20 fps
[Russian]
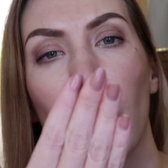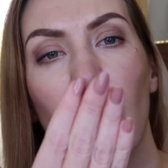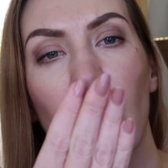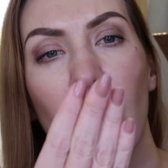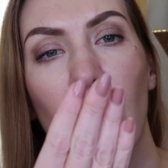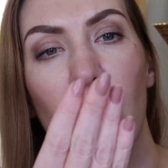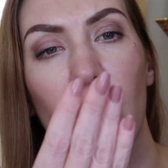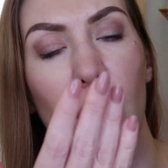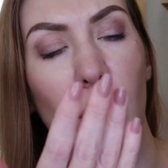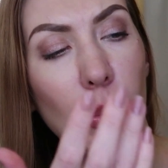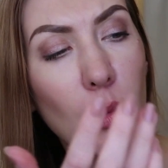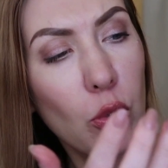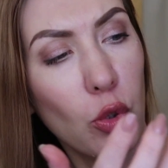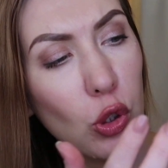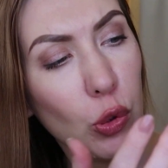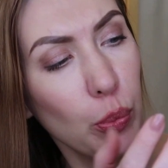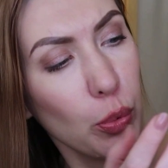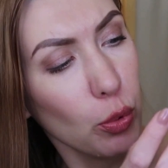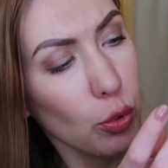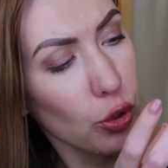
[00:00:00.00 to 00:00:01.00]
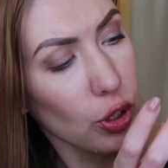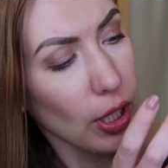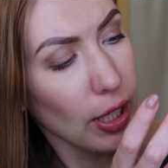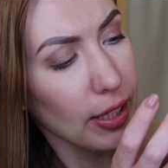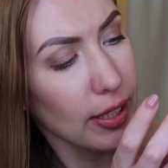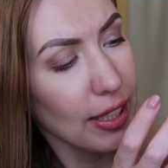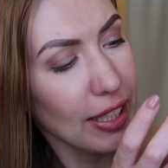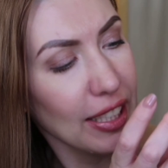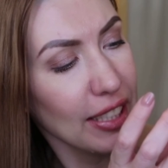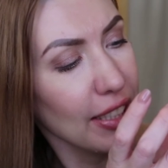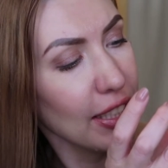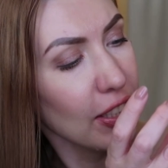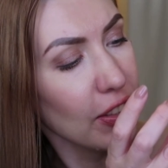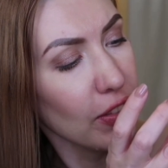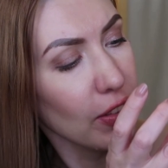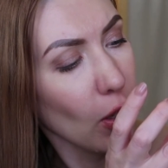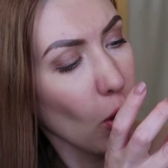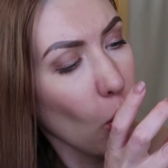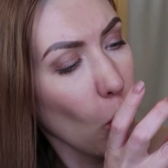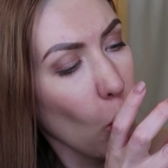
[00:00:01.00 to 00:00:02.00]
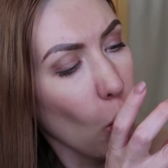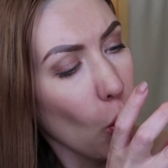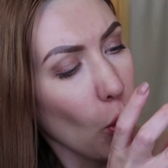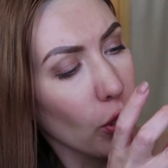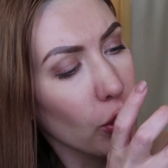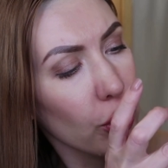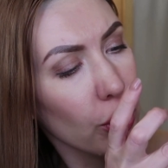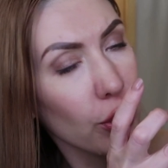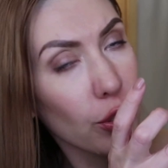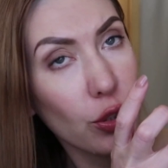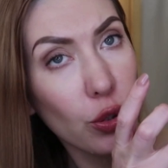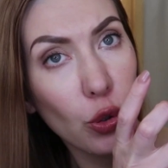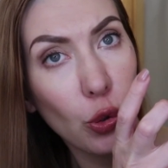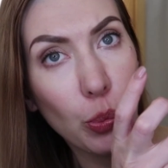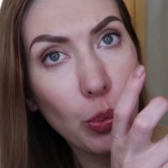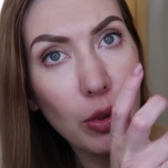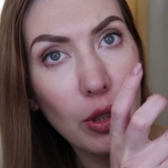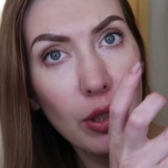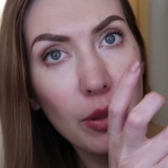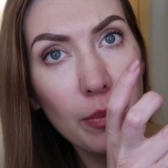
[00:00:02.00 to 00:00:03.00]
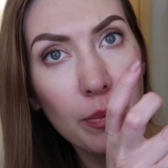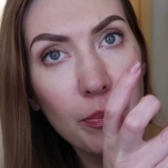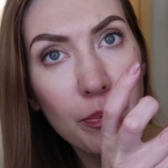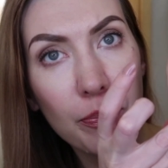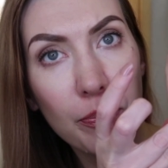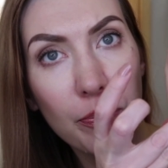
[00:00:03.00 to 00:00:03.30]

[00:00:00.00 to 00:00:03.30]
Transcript: Макияж с ними тоже получается, естественно, очень теплый.